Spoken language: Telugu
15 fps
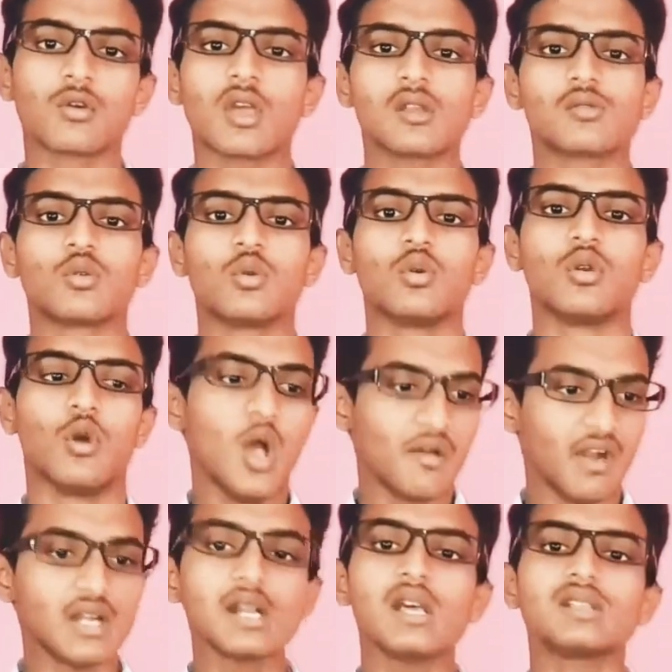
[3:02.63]
ఓకే అనుకోండి గూగుల్లో
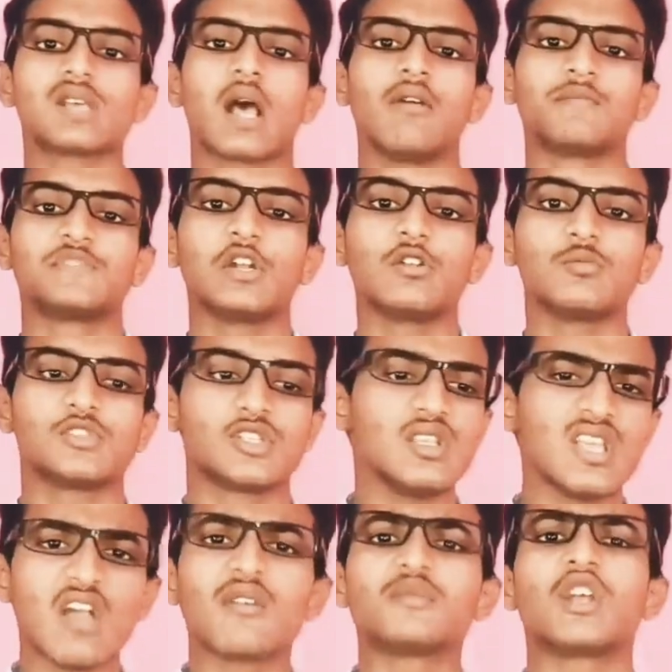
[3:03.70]
వెంటనే చాలా వెబ్సైట్లు చూపించింది ఏ